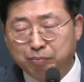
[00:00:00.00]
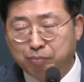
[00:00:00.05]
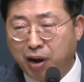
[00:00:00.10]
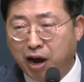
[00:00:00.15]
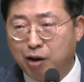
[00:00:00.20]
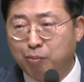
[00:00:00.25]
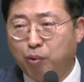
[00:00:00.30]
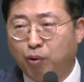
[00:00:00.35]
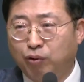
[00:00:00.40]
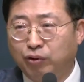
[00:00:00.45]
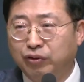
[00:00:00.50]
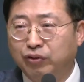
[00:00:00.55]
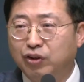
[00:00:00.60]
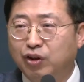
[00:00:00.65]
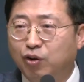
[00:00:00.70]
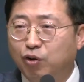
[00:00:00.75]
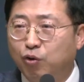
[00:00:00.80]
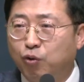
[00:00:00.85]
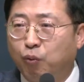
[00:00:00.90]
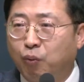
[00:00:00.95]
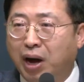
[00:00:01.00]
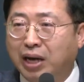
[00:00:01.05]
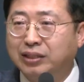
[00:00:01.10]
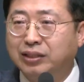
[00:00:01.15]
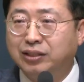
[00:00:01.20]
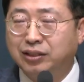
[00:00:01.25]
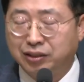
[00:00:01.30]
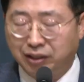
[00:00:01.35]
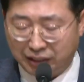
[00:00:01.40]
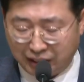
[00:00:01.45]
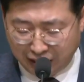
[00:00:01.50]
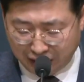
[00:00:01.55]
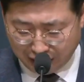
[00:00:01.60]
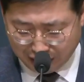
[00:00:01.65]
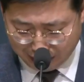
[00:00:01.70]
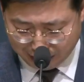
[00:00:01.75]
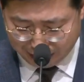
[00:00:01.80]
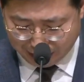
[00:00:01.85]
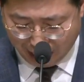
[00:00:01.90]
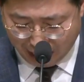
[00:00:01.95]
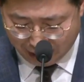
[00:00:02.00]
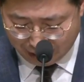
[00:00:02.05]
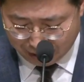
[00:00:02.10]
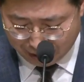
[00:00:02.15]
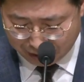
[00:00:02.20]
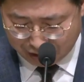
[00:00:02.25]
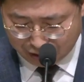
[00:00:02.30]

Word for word: 팔복은 완전히 다른